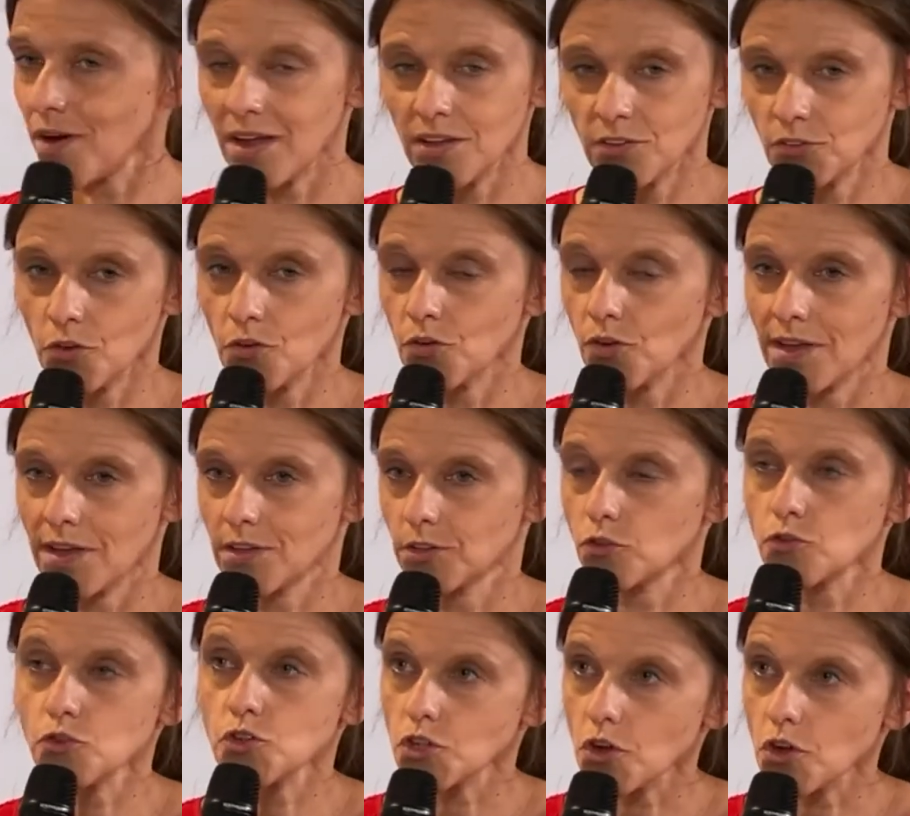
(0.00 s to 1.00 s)
un temps, un
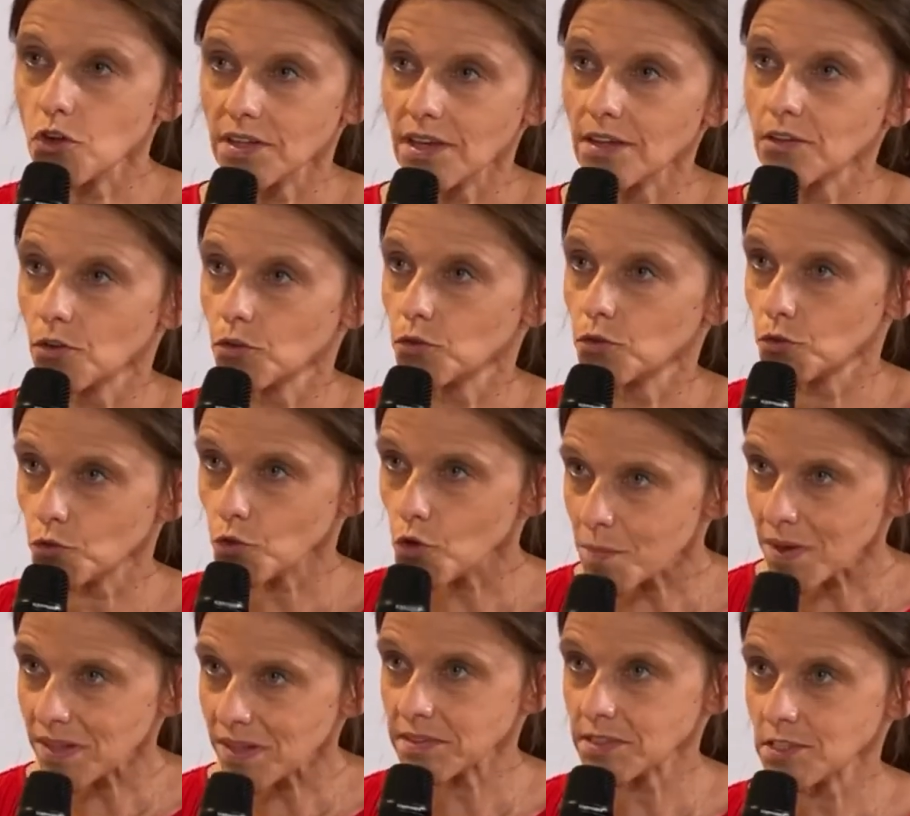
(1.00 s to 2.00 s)
temps de choc, un temps de
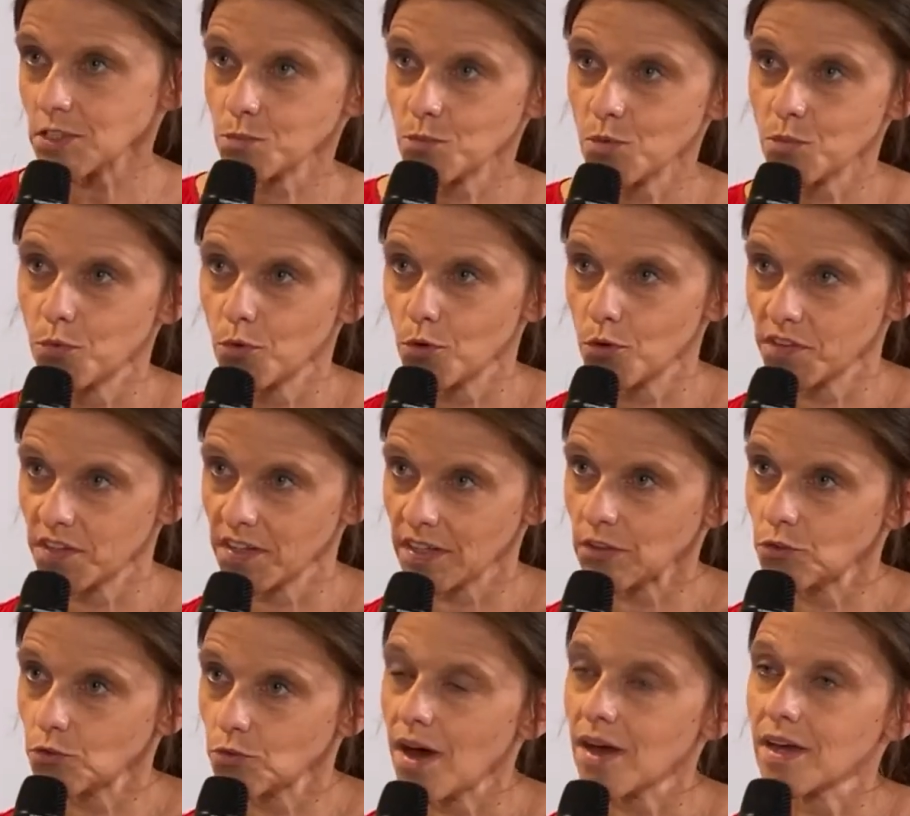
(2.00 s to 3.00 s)
traumatisme pour le
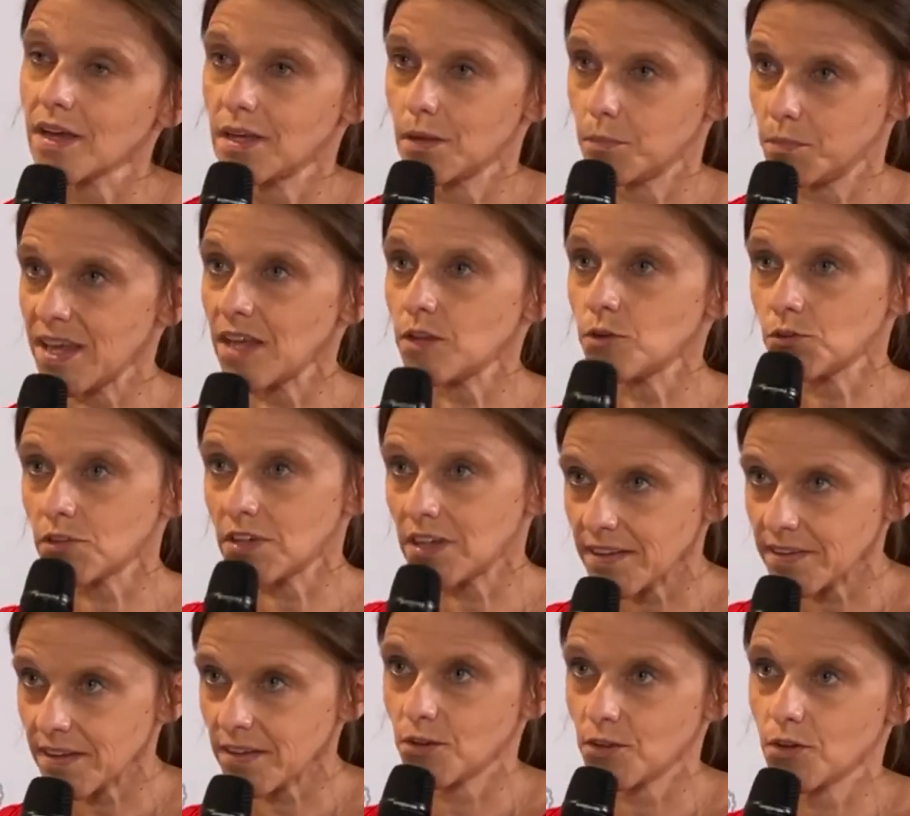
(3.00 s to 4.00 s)
territoire et bien
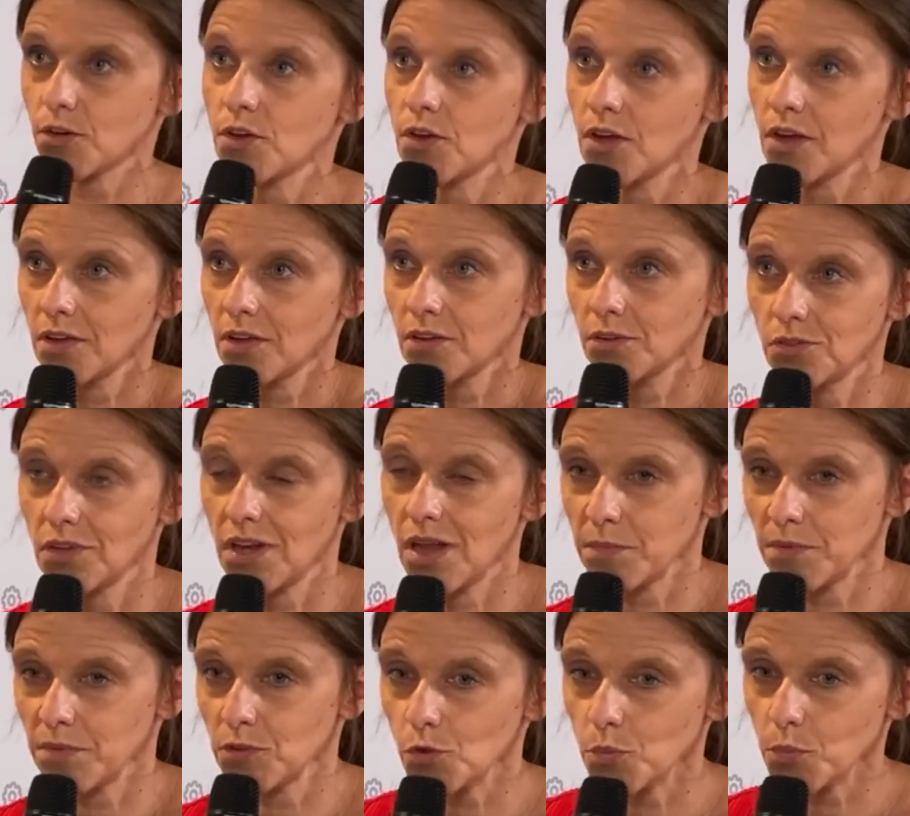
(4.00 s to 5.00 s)
au-delà d'ailleurs de
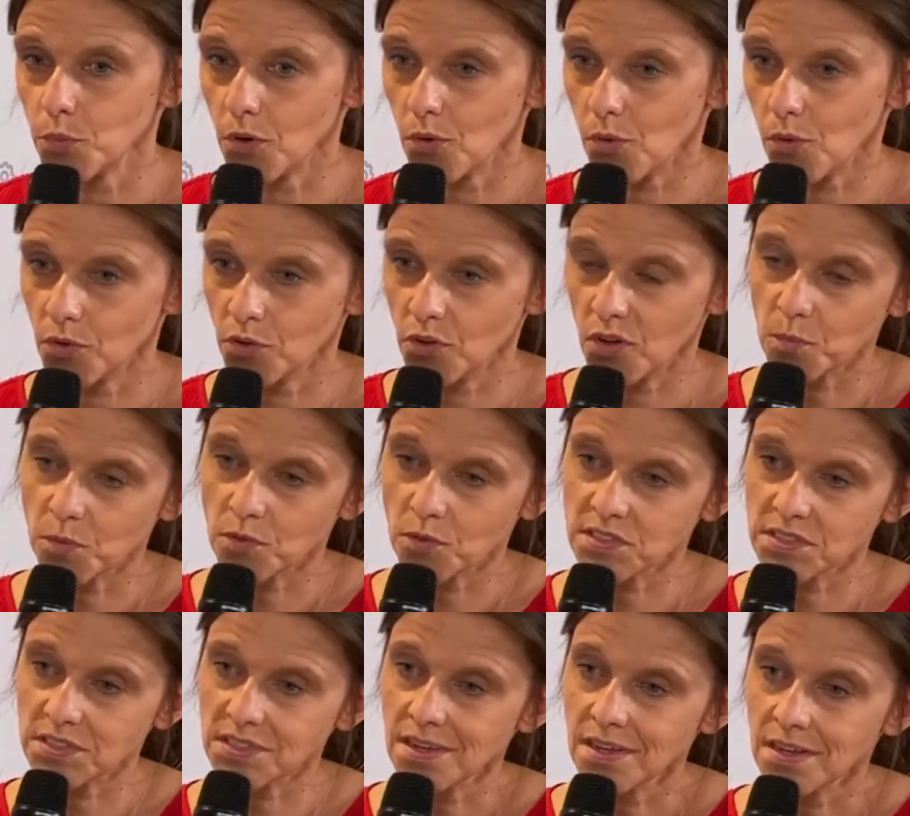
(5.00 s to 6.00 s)
la métropole rouen
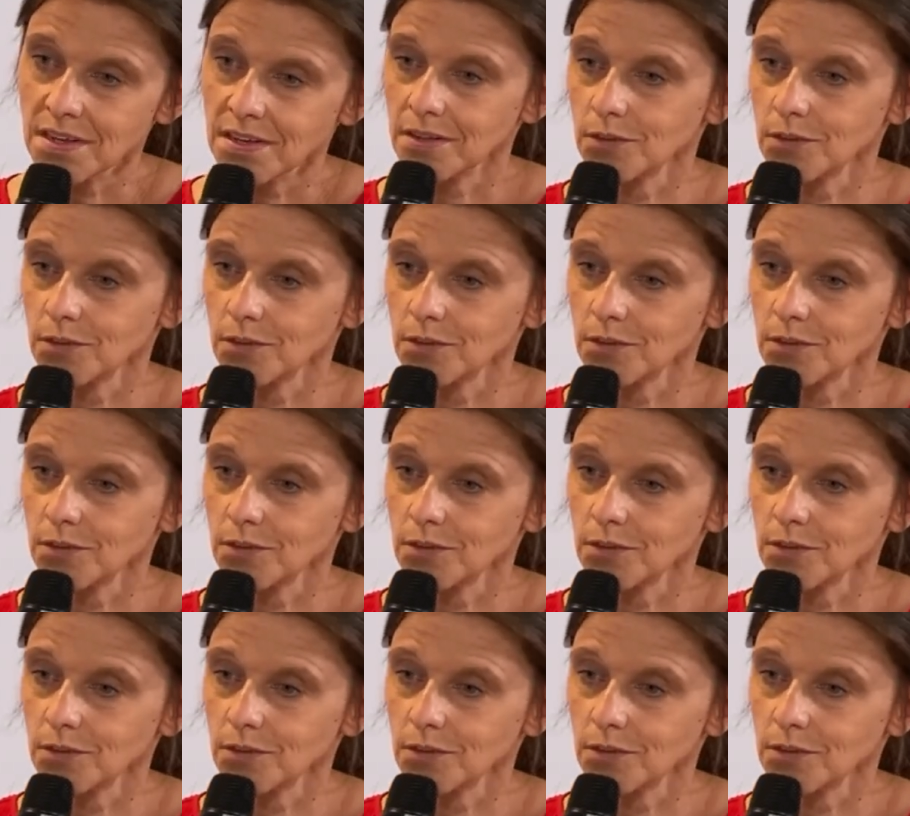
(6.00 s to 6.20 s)
Normandie.